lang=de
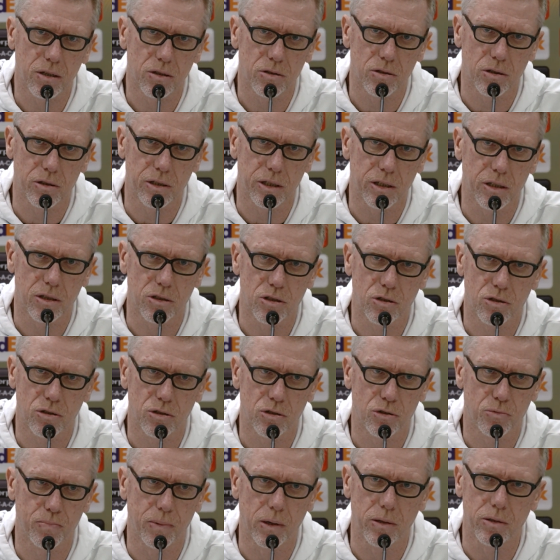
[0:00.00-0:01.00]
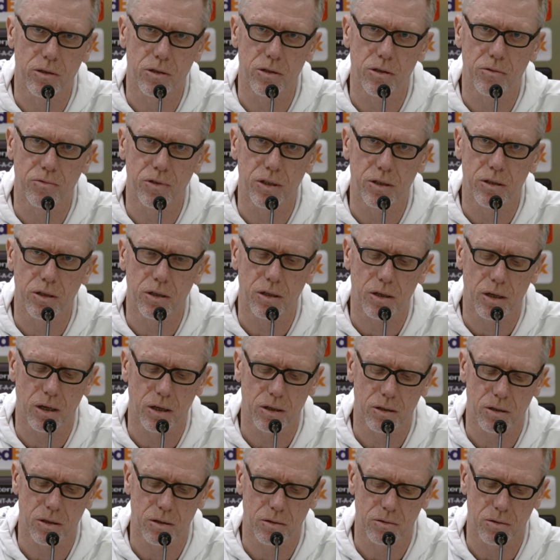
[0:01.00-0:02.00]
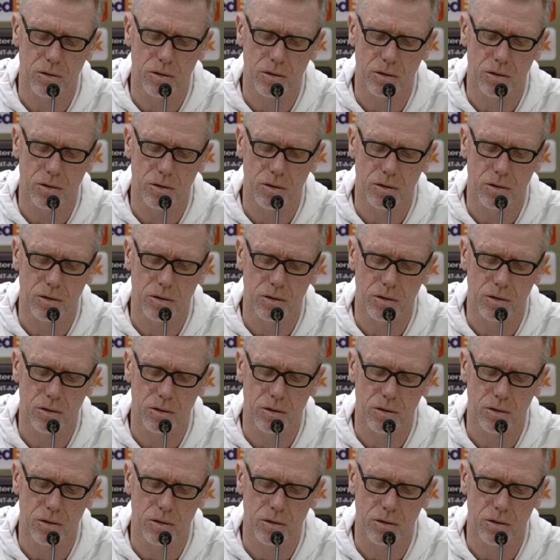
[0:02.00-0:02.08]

Also jedes Spiel eine Wichtigkeit,